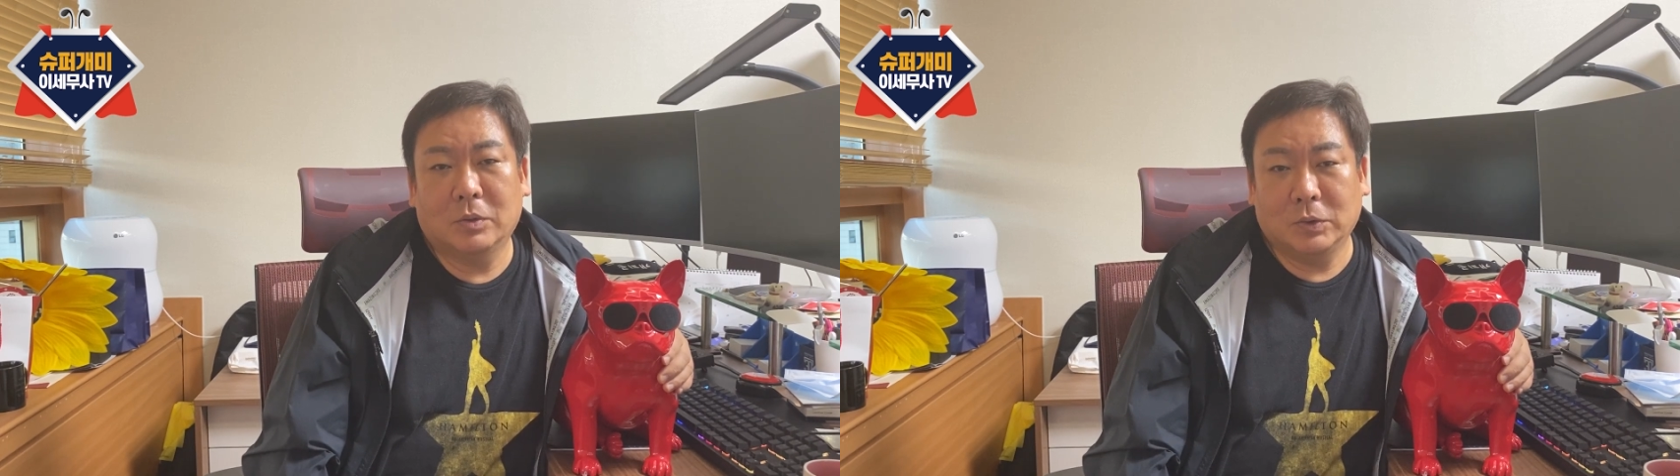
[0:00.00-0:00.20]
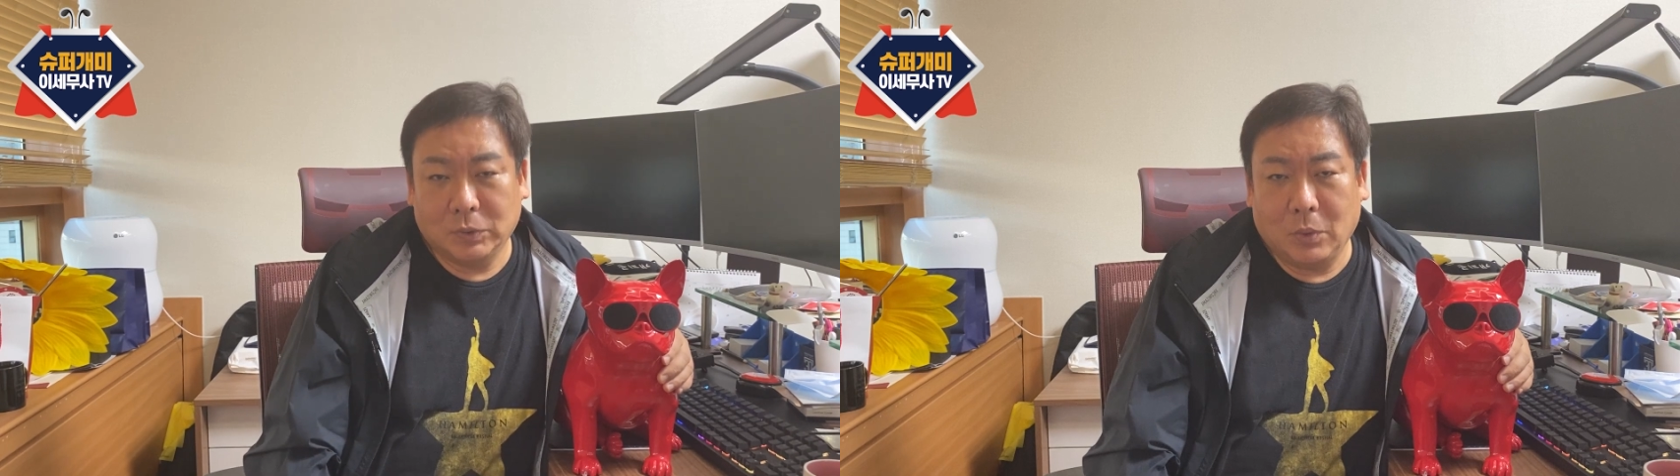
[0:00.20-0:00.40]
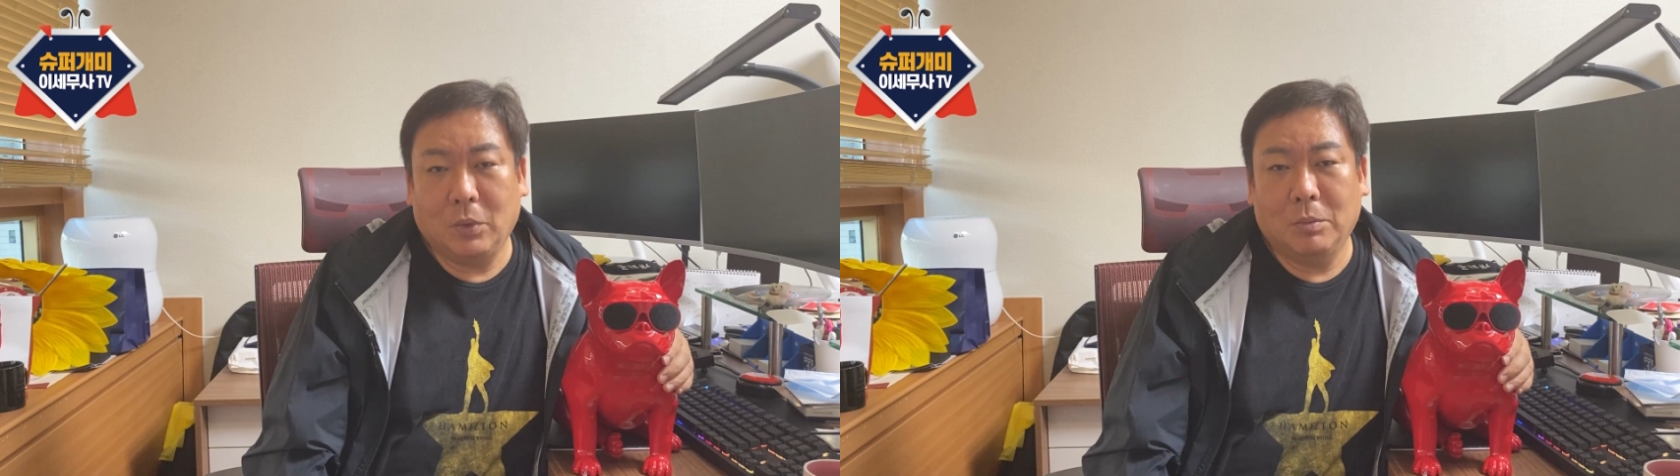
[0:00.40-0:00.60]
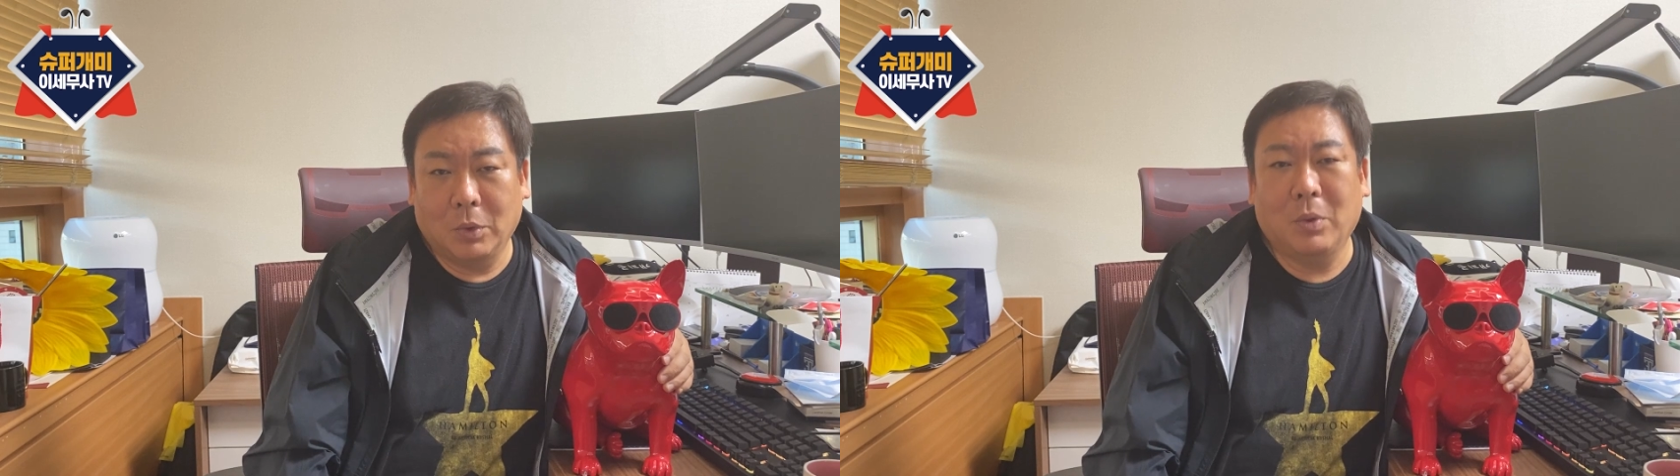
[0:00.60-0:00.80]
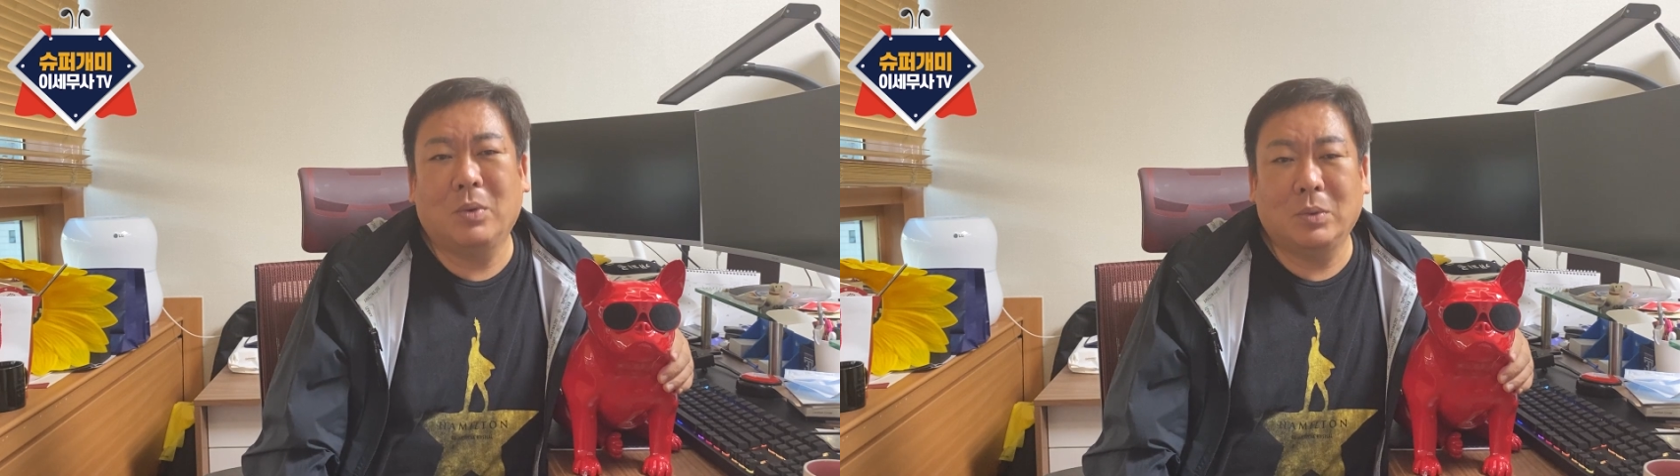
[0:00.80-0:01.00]
수소
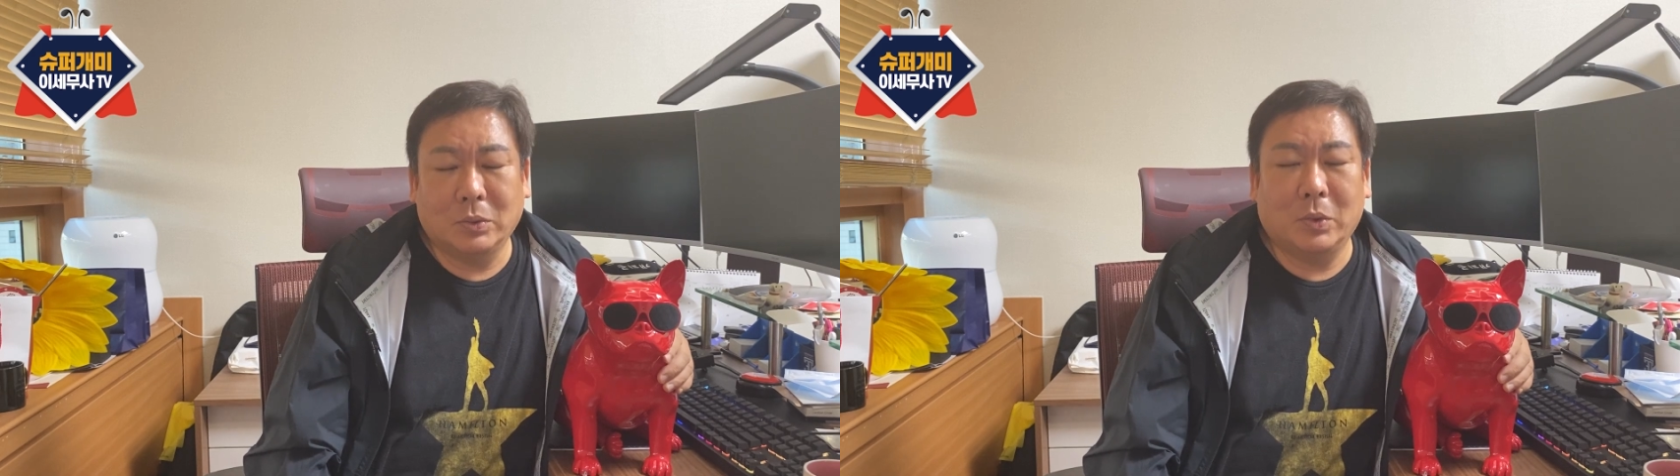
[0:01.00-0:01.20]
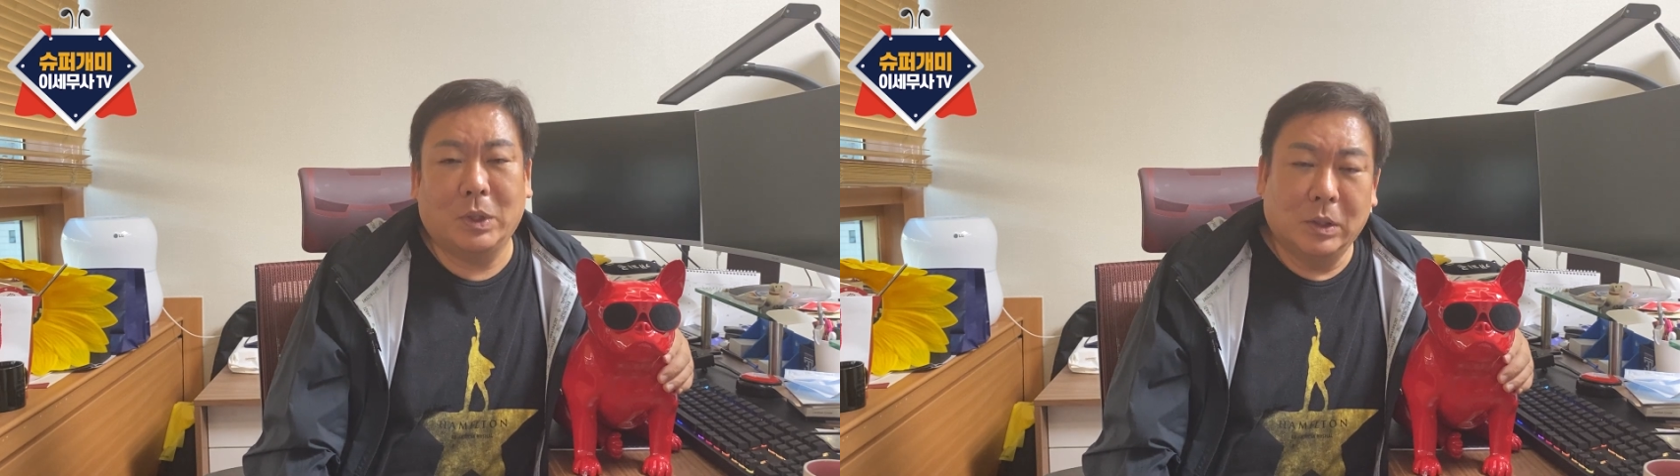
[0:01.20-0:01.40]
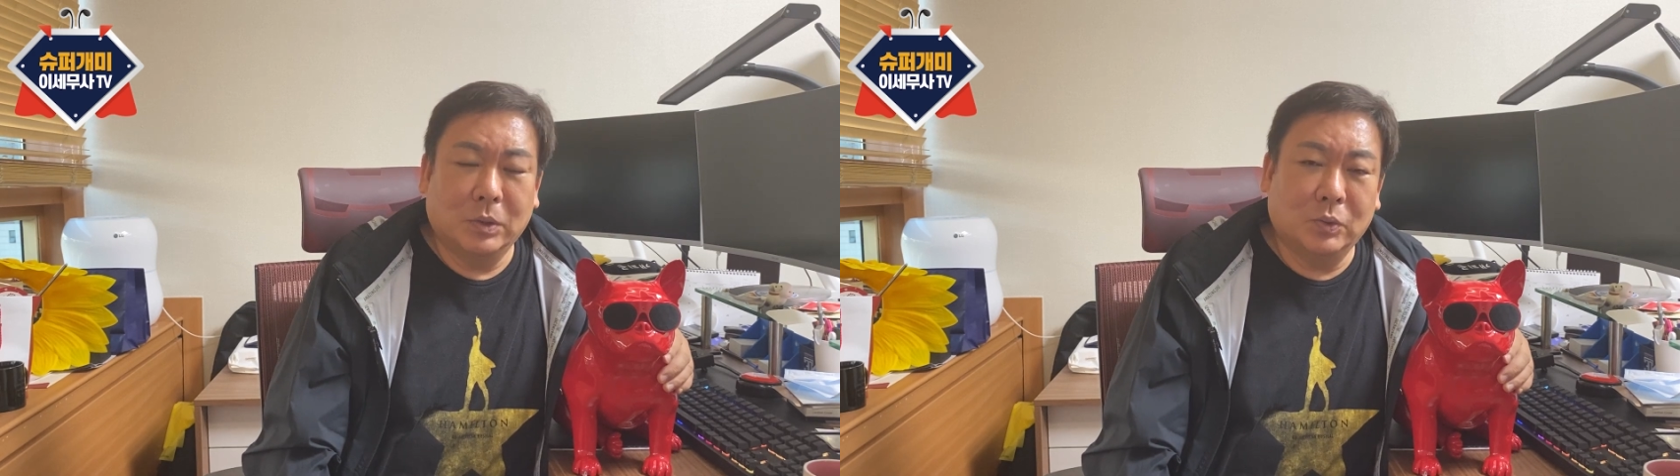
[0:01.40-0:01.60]
뭐 이런 정도가